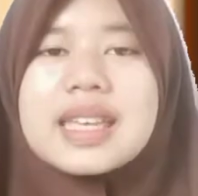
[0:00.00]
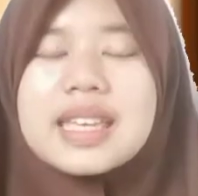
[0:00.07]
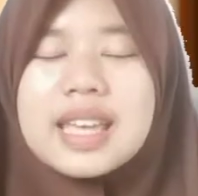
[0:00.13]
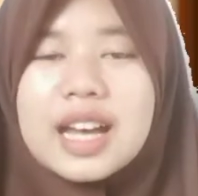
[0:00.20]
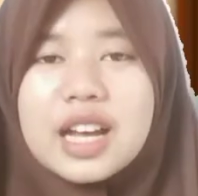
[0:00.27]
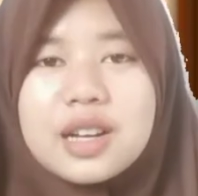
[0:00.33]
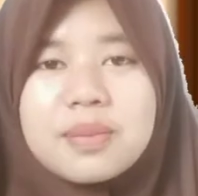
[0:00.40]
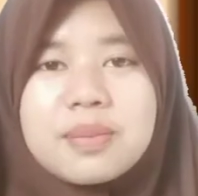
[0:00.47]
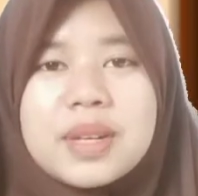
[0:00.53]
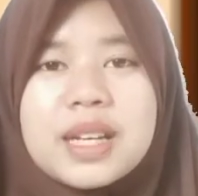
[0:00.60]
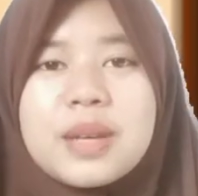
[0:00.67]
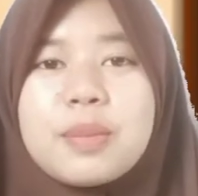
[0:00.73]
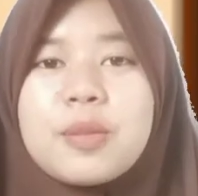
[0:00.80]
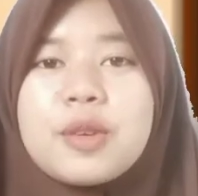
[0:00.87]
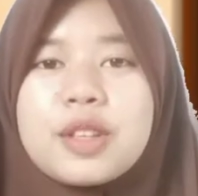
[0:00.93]
yang
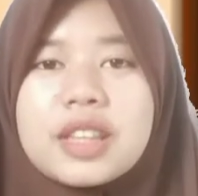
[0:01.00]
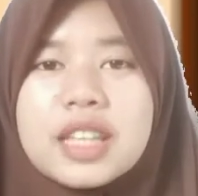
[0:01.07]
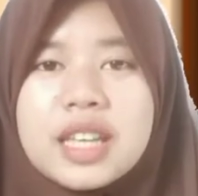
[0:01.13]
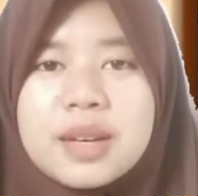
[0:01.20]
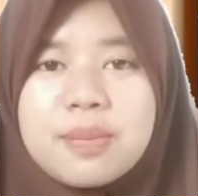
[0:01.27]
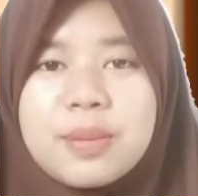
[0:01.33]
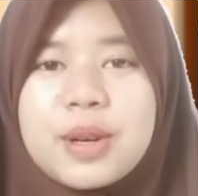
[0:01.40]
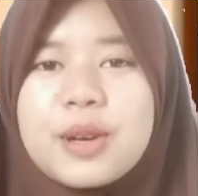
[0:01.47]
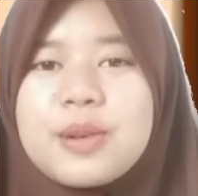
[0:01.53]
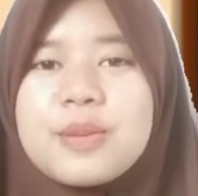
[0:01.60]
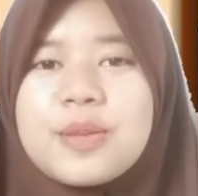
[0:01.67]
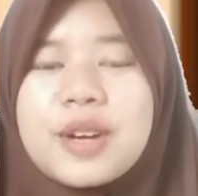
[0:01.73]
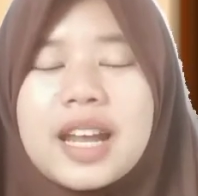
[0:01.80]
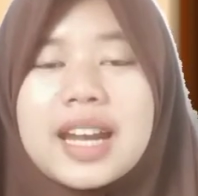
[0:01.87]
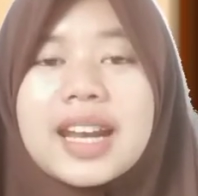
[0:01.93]
meliputi
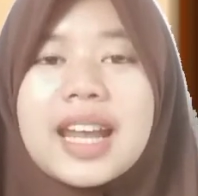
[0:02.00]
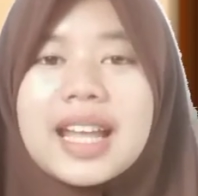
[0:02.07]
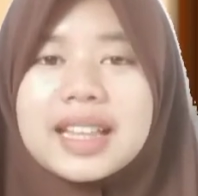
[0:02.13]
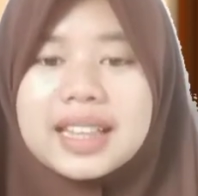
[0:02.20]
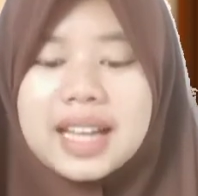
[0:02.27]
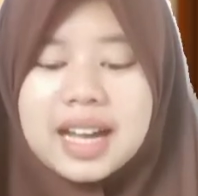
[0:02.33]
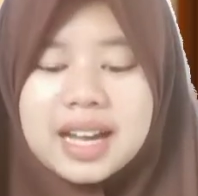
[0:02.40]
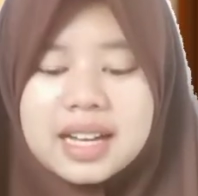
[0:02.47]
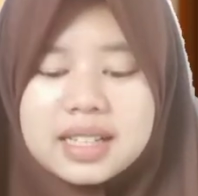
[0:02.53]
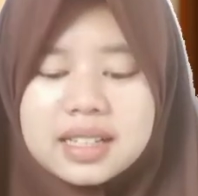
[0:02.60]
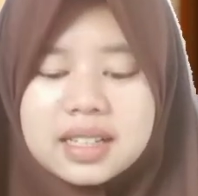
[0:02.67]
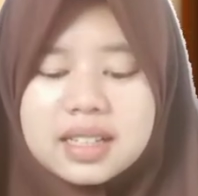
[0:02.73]
pengumpulan data,